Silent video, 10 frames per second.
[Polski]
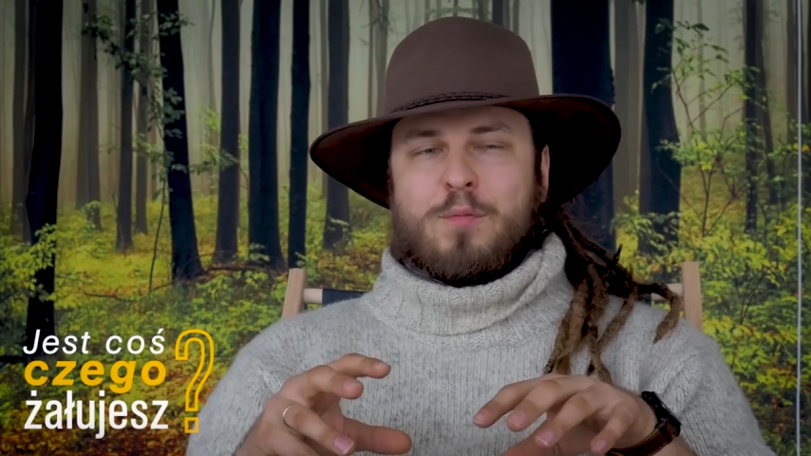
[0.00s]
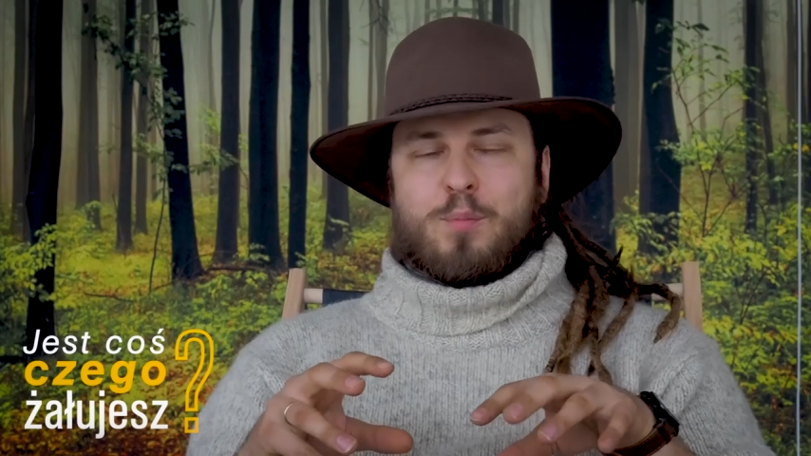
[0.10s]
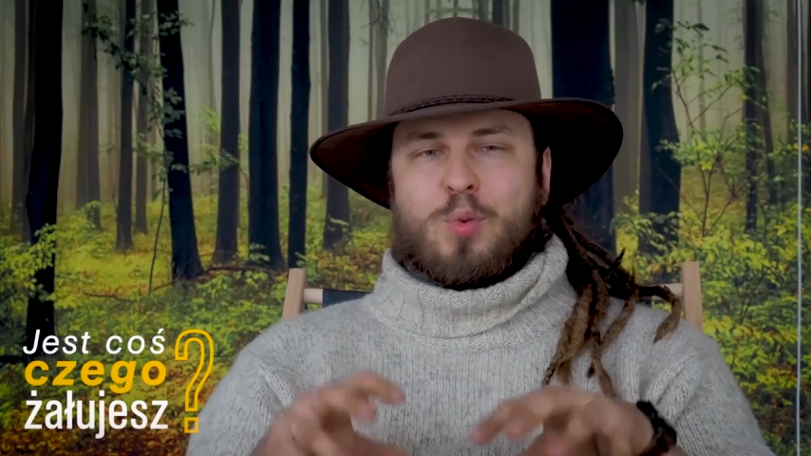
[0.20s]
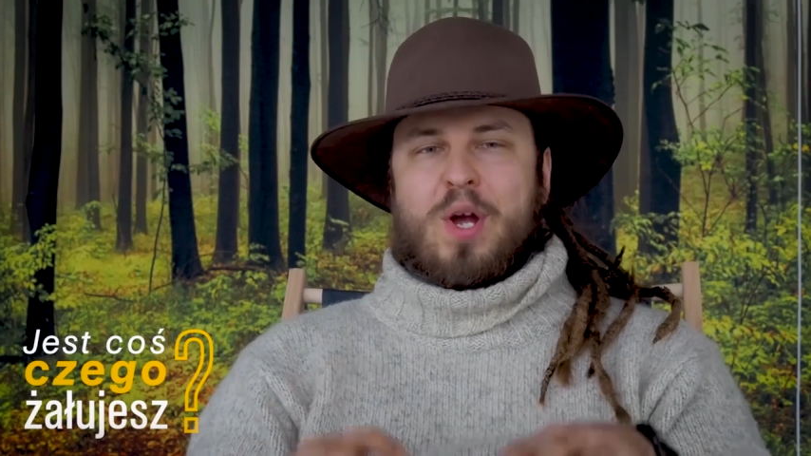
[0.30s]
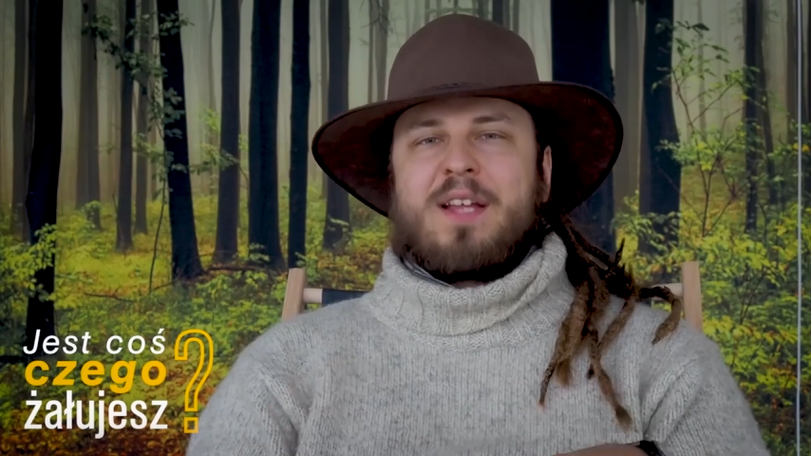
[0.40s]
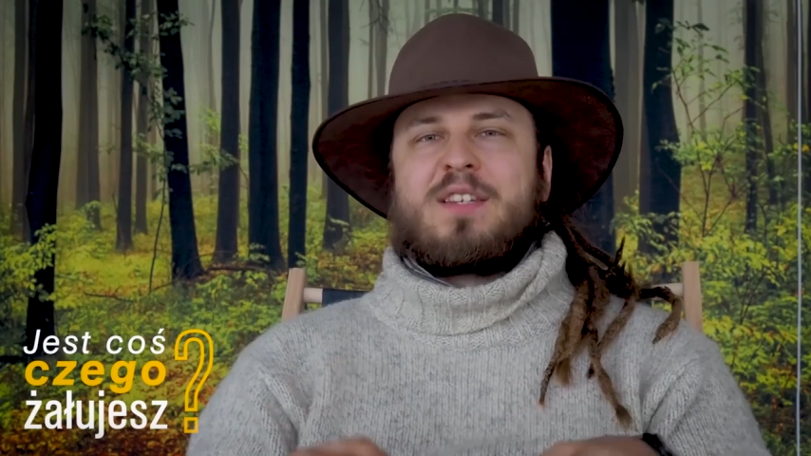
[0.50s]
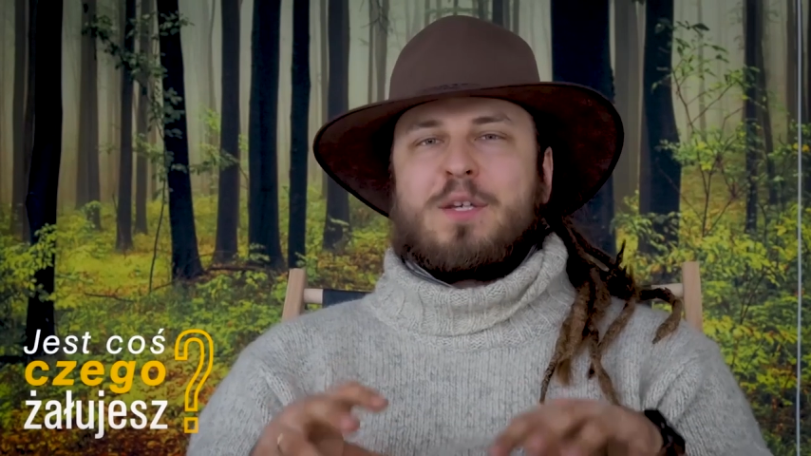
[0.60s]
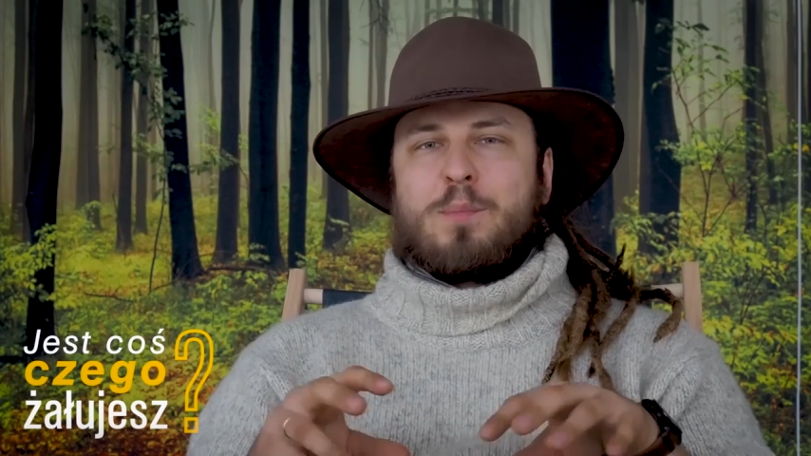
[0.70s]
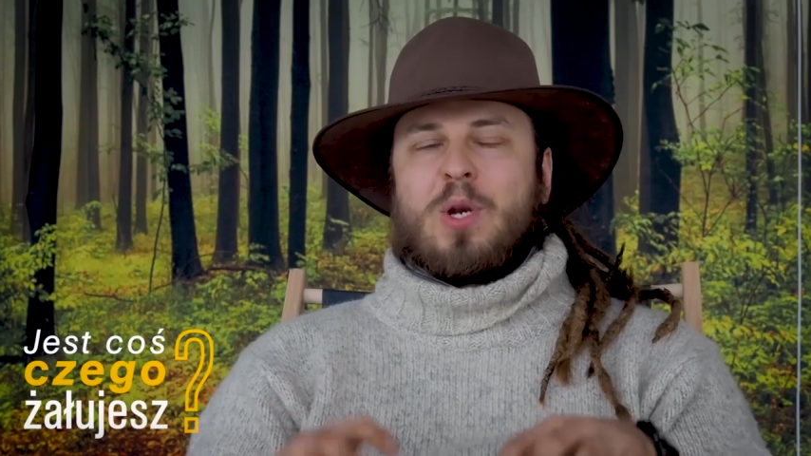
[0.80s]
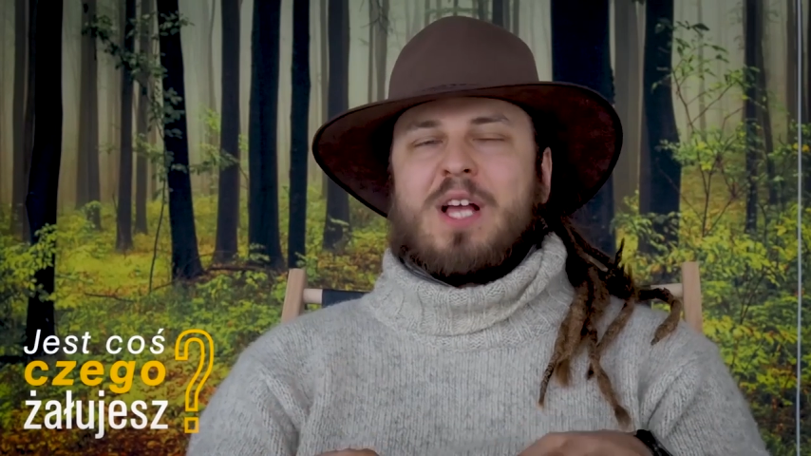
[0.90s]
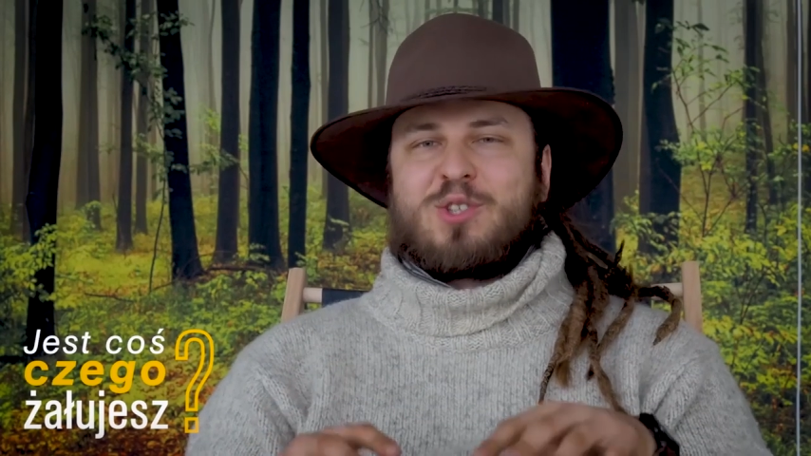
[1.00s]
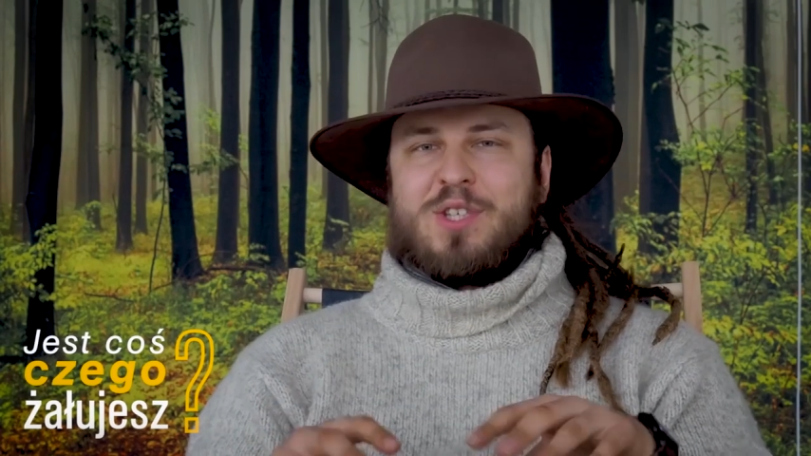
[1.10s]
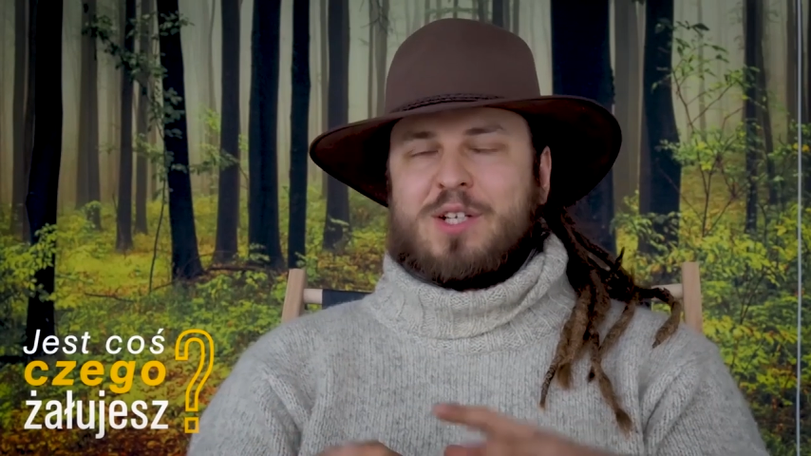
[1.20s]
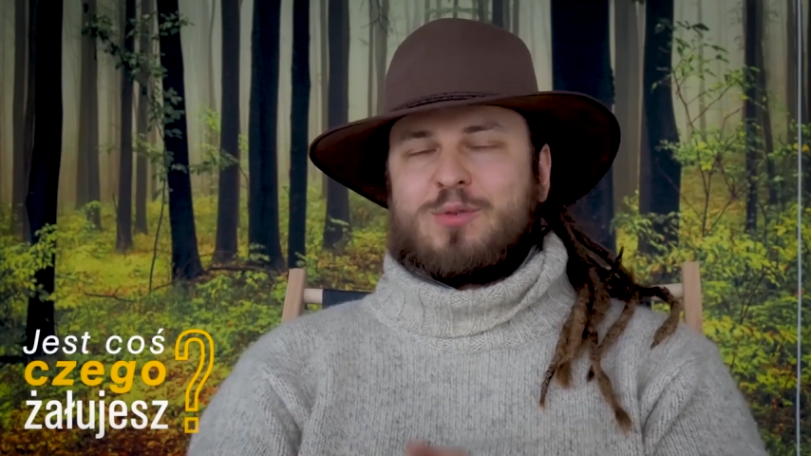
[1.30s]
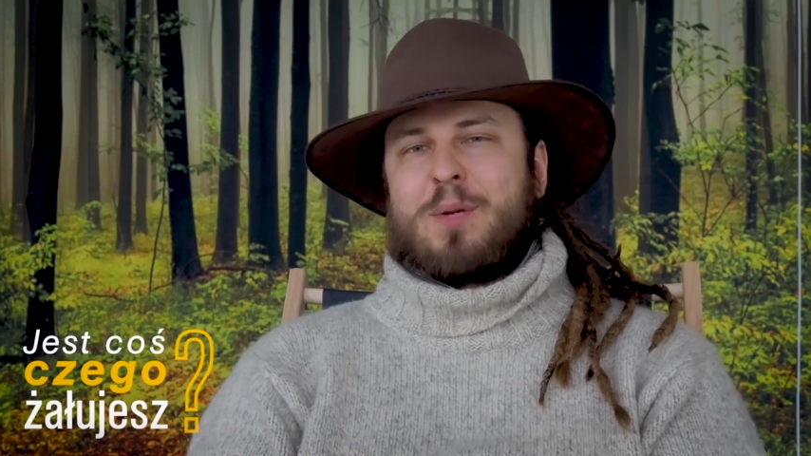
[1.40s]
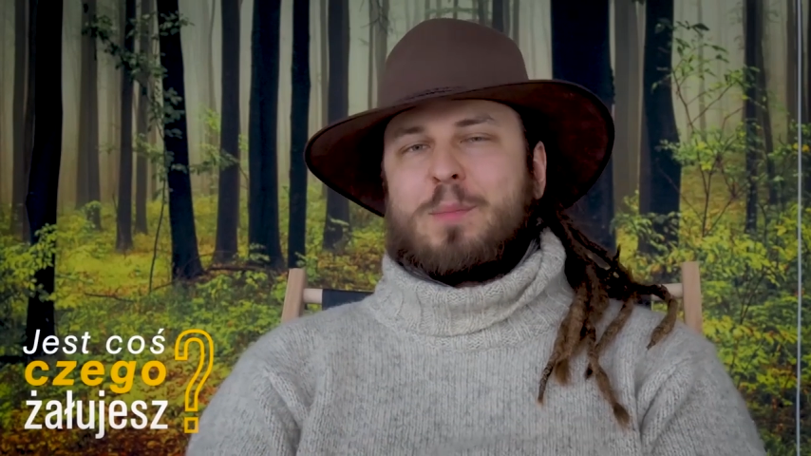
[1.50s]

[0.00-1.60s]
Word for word: błędy i porażki, na które